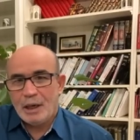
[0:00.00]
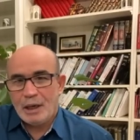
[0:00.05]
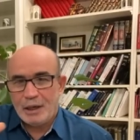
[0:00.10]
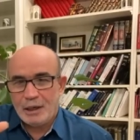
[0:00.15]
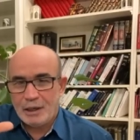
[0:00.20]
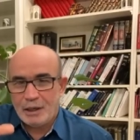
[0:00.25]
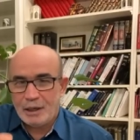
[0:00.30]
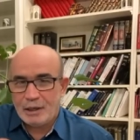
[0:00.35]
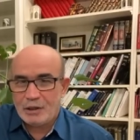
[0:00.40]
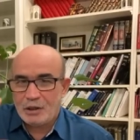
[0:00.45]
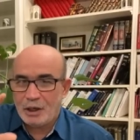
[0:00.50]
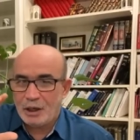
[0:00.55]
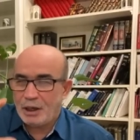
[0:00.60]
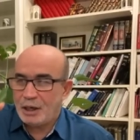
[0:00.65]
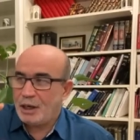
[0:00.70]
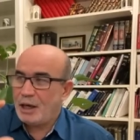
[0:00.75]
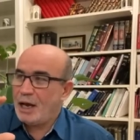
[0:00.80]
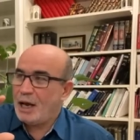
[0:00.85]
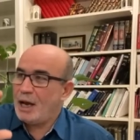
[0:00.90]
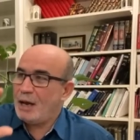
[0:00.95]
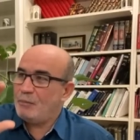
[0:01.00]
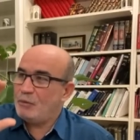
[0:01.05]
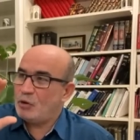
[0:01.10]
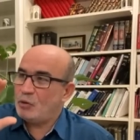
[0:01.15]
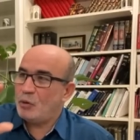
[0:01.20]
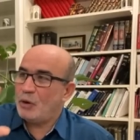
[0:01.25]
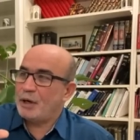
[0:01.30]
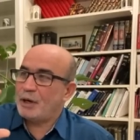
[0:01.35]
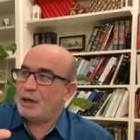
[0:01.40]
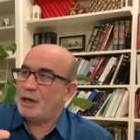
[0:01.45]
أنا شنقريحة
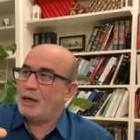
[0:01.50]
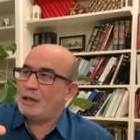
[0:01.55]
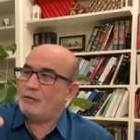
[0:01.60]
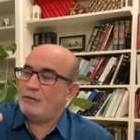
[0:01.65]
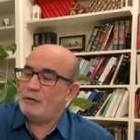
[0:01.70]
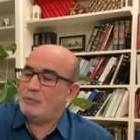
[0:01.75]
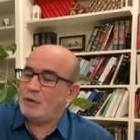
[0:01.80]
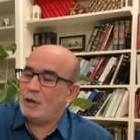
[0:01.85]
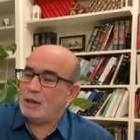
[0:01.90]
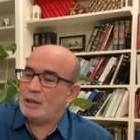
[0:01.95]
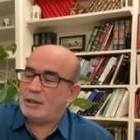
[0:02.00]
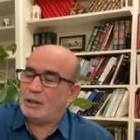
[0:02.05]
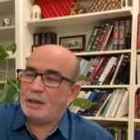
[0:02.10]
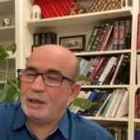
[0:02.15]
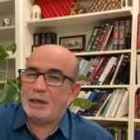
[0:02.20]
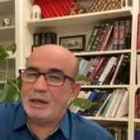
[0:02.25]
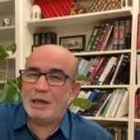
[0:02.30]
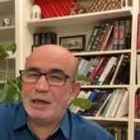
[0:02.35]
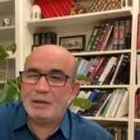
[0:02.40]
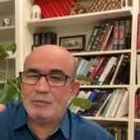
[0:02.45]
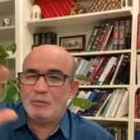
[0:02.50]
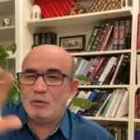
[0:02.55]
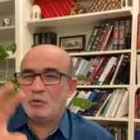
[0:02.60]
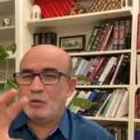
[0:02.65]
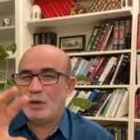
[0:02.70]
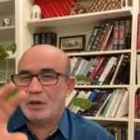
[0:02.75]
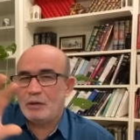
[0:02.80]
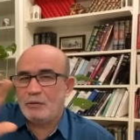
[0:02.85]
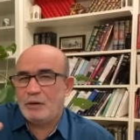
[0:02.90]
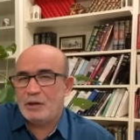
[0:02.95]
متورط في المخدرات
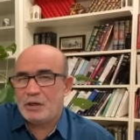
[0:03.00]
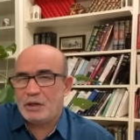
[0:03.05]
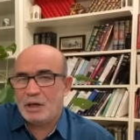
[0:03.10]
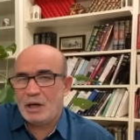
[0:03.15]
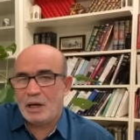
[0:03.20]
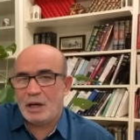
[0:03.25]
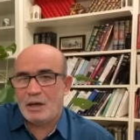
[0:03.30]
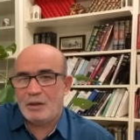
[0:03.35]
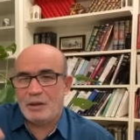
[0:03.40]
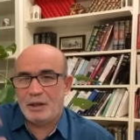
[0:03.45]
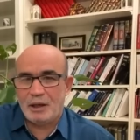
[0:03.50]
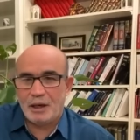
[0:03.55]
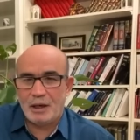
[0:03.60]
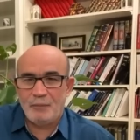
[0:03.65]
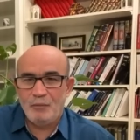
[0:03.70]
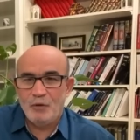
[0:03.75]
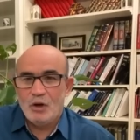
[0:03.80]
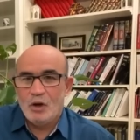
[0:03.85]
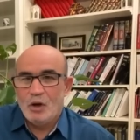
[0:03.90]
متورط في أشياء كثيرة